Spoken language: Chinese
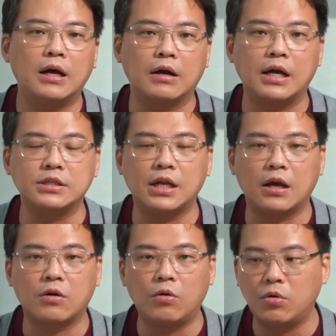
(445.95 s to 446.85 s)
啊，看起
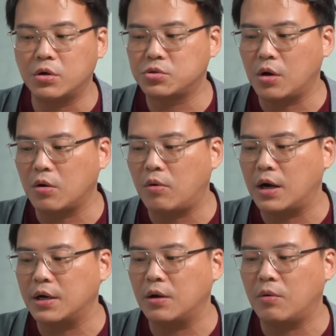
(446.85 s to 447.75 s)
来供货的状
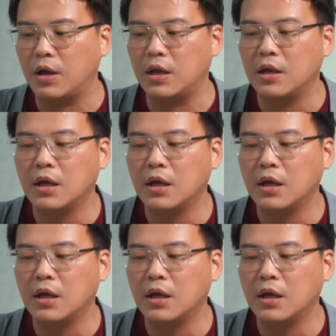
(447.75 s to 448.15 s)
况呢会